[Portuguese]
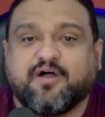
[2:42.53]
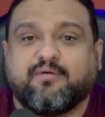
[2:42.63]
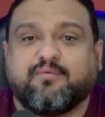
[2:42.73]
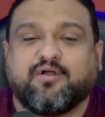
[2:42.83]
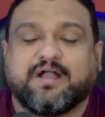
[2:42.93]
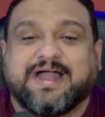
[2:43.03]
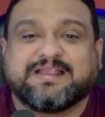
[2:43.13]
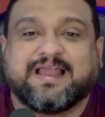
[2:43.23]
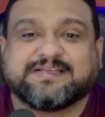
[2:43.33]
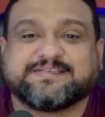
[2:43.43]
Homologar a
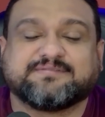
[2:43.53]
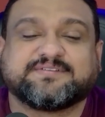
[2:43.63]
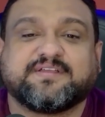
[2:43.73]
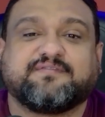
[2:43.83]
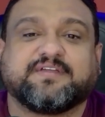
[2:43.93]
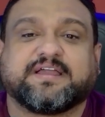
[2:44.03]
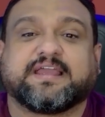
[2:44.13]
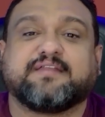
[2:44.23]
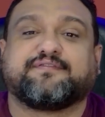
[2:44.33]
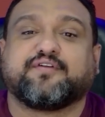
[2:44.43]
delação significa que
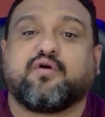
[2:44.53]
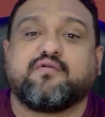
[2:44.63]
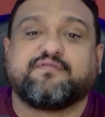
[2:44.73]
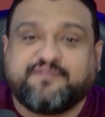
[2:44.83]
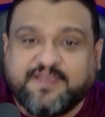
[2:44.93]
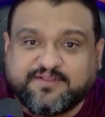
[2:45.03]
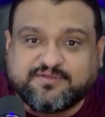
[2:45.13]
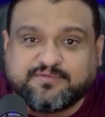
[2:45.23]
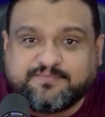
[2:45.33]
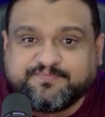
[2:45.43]
ele foi
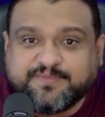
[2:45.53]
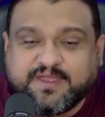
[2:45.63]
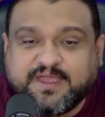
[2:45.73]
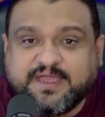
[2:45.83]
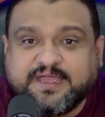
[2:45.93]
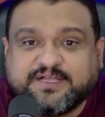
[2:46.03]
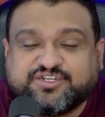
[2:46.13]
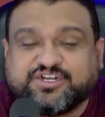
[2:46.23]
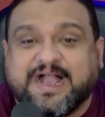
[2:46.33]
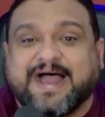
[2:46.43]
ouvido
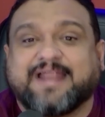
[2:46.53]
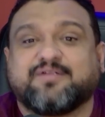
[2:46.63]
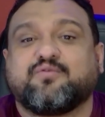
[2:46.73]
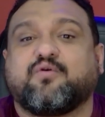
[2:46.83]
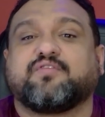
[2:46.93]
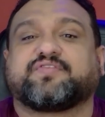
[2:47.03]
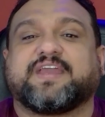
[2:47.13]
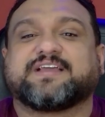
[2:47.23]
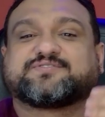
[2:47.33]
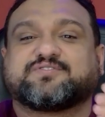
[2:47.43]
já num
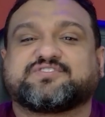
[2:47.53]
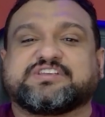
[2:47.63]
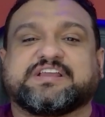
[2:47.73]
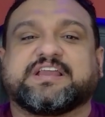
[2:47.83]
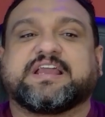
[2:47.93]
contexto de